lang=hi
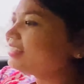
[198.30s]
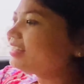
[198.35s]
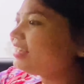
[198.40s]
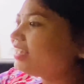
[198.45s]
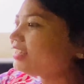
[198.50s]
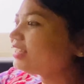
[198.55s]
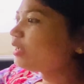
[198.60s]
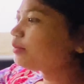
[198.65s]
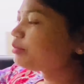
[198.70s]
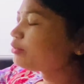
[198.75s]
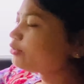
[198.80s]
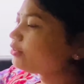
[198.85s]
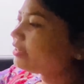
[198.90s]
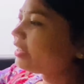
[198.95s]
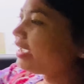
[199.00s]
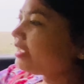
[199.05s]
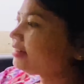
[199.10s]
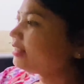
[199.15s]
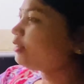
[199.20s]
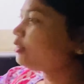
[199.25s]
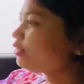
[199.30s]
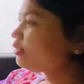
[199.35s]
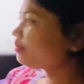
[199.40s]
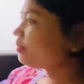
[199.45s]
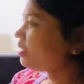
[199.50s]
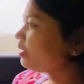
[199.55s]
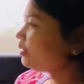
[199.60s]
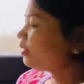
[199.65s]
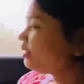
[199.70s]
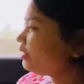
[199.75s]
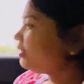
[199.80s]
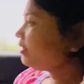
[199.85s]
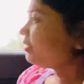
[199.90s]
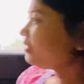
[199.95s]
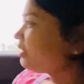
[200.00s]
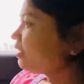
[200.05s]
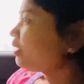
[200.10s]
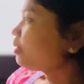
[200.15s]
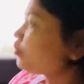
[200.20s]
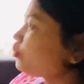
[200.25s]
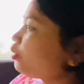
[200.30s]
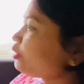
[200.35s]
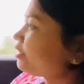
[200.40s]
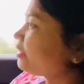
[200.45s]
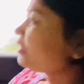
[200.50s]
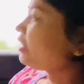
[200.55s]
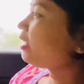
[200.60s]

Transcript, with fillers: एक एपिसोड आया था उसमें वो पुतला